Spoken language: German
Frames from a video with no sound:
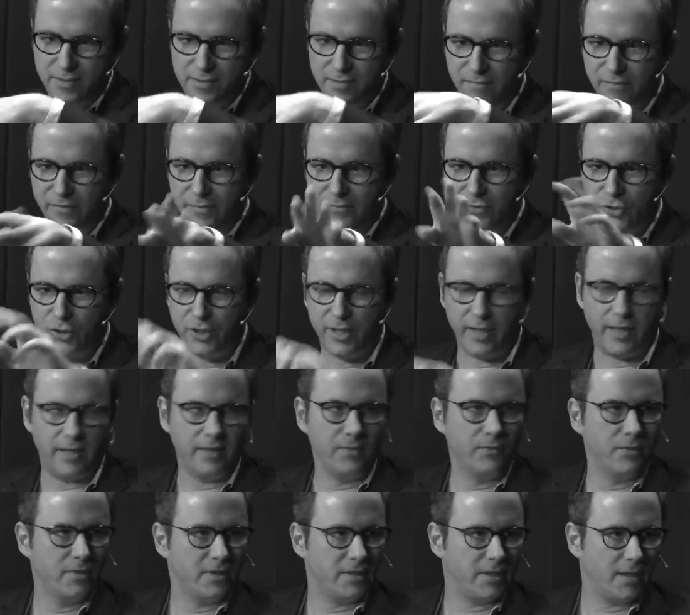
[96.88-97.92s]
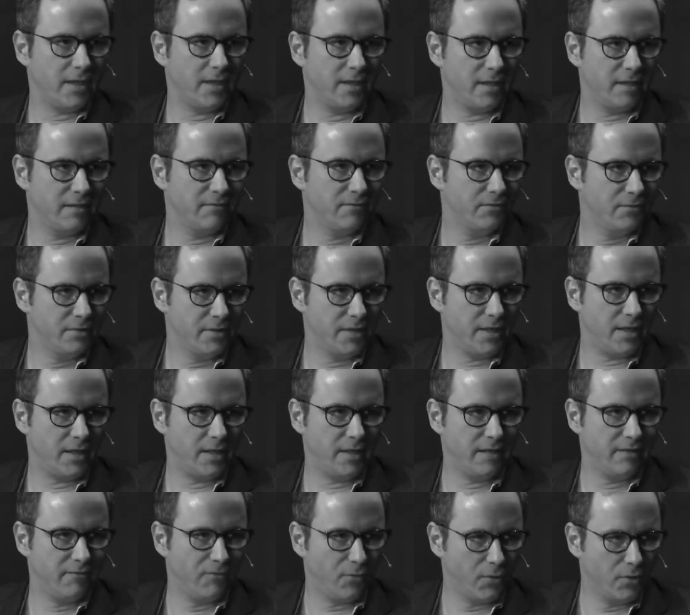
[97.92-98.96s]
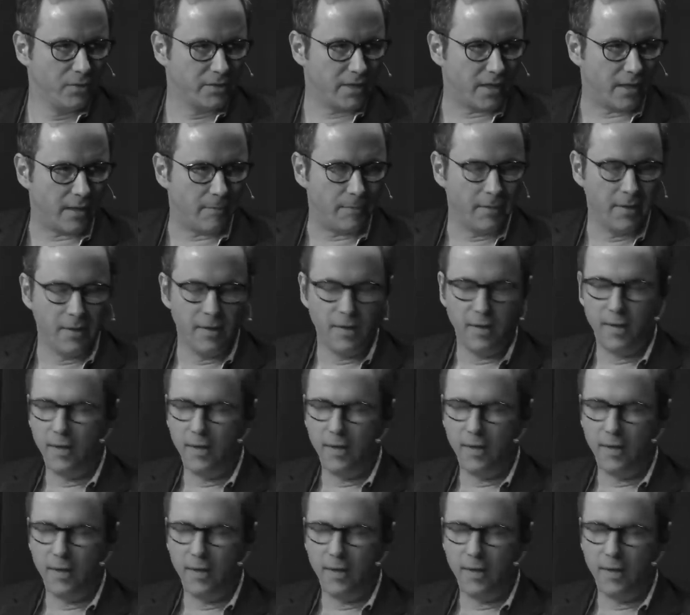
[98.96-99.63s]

in so ein Fünf-Sterne-Hotel gegangen, wo die alle gewohnt haben.